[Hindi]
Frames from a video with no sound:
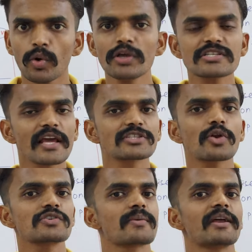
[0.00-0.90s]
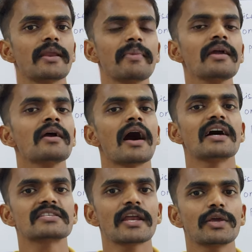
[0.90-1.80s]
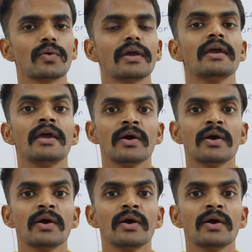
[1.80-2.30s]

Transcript: कोई इस लेक्चर को समझने में आसानी होगी